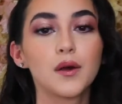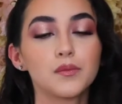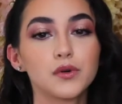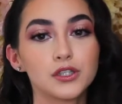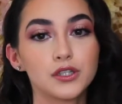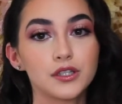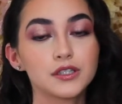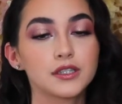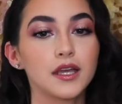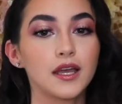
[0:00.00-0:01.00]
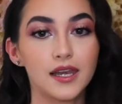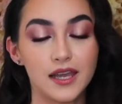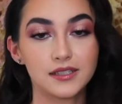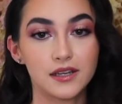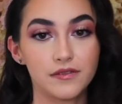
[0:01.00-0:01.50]
Muchos
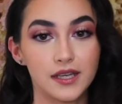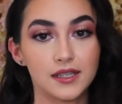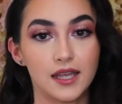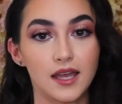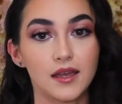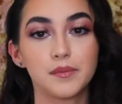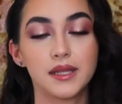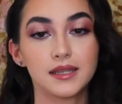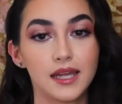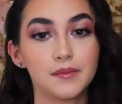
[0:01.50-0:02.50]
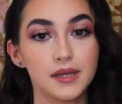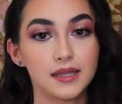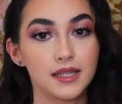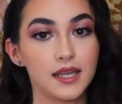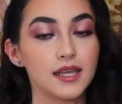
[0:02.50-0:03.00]
les afecta
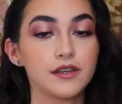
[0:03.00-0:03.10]
mentalmente